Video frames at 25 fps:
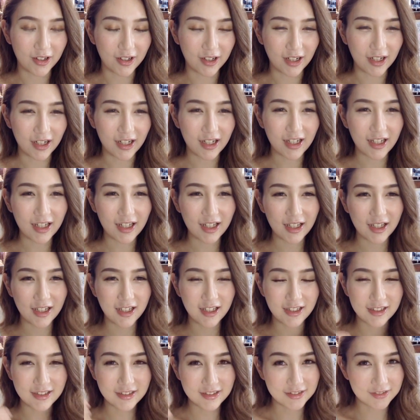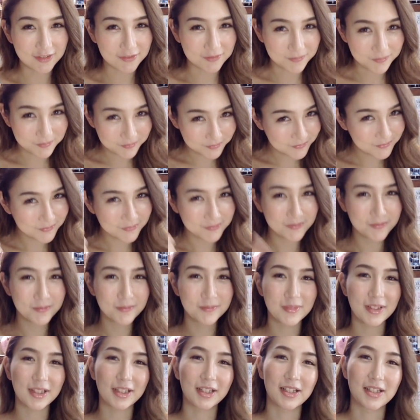はいっ
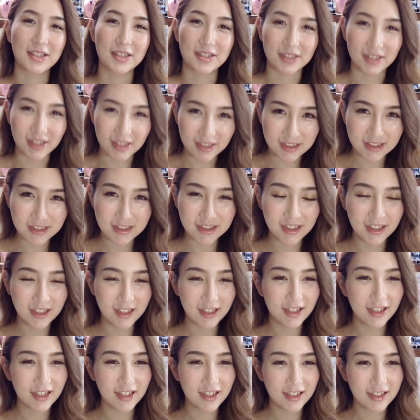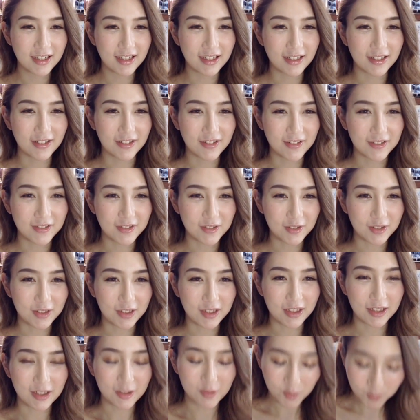て感じです。本当
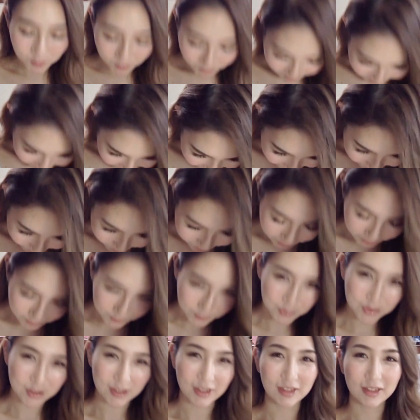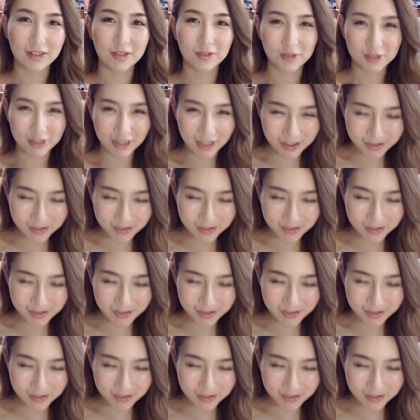におんぶに抱っこで申し訳ござい